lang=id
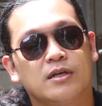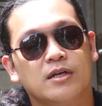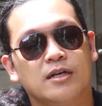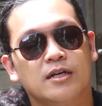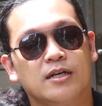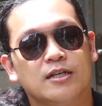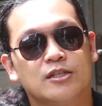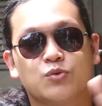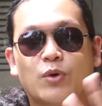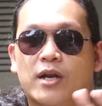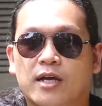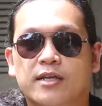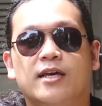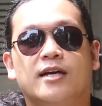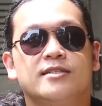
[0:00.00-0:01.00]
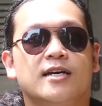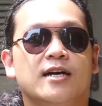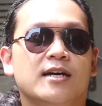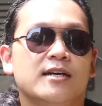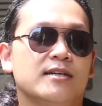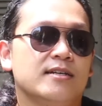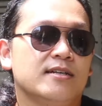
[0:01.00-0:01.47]
uh, suaranya
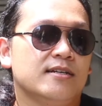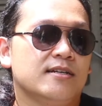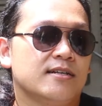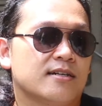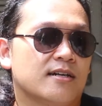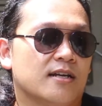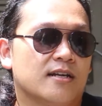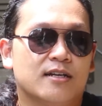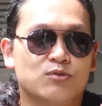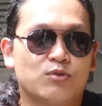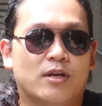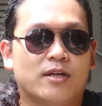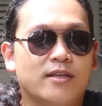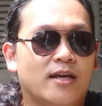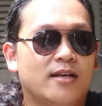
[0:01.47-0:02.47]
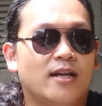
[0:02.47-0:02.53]
aja karena suaranya